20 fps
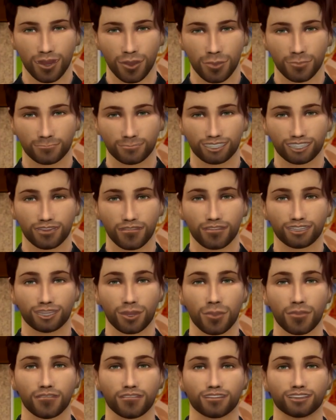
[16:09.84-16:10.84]
tá?
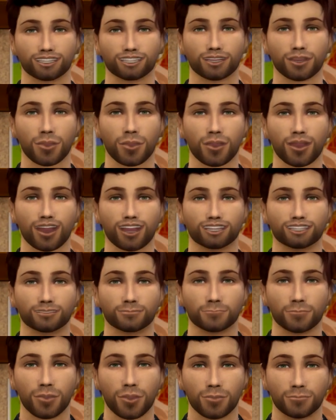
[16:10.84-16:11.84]
Começando por
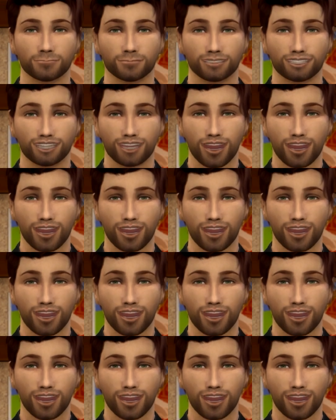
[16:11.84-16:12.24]
você, Bruno.